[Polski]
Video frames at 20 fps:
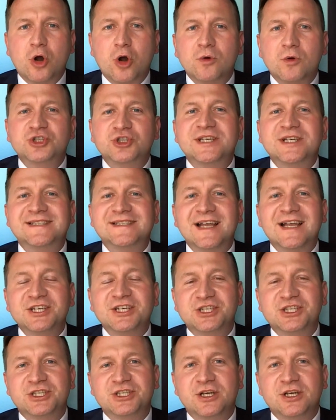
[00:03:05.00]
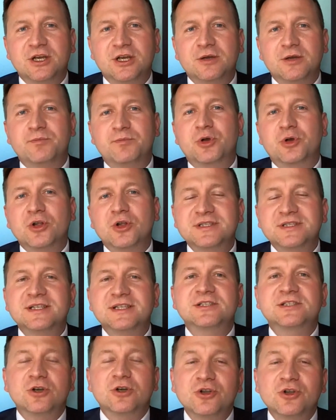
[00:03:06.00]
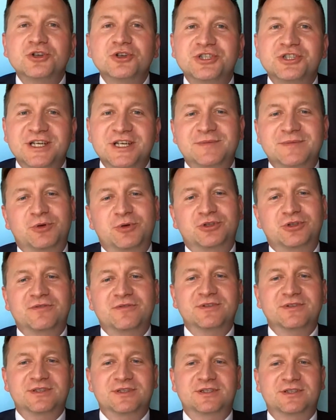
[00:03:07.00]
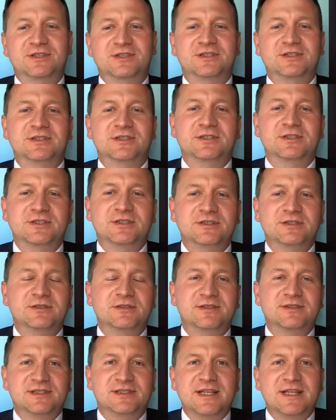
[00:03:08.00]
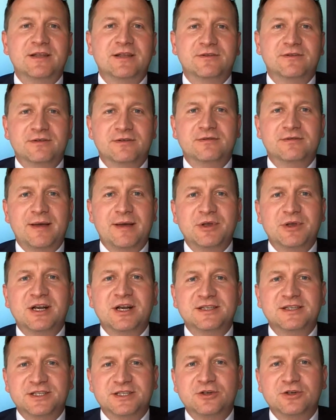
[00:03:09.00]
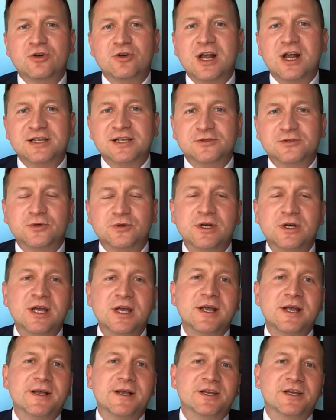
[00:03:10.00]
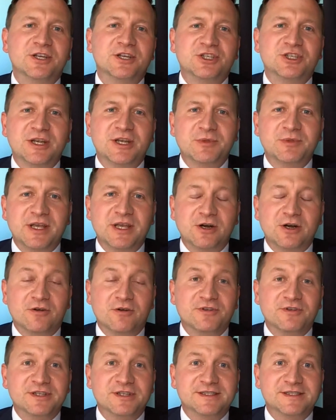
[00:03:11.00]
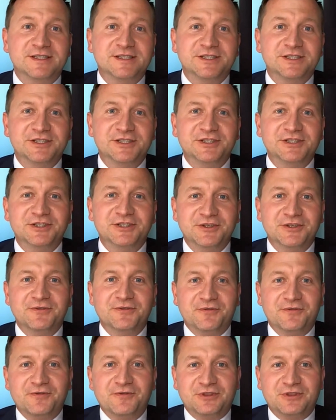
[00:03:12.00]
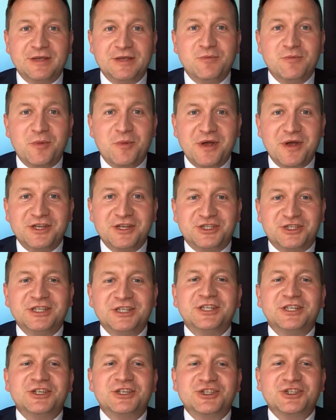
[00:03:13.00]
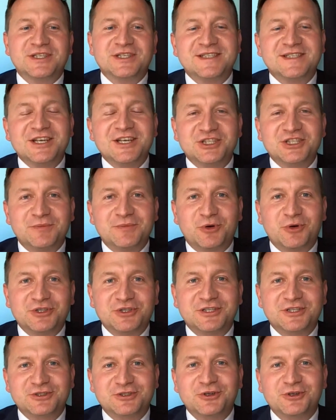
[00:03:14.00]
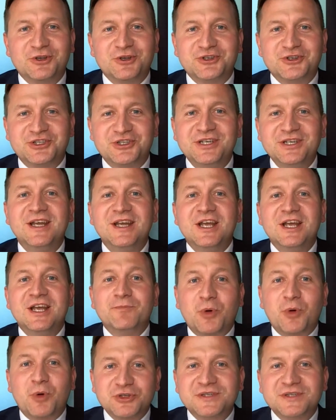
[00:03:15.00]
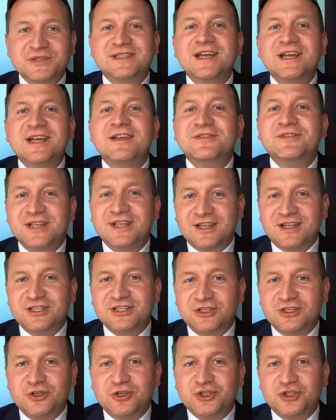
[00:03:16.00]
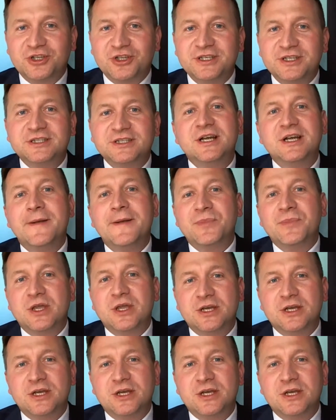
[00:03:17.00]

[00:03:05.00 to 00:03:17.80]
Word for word: około 16% zdolności eksportowych y, y, amerykańskiego gazu y, ziemnego, więc w tym momencie te 16% zdolności pozostaje w Stanach Zjednoczonych.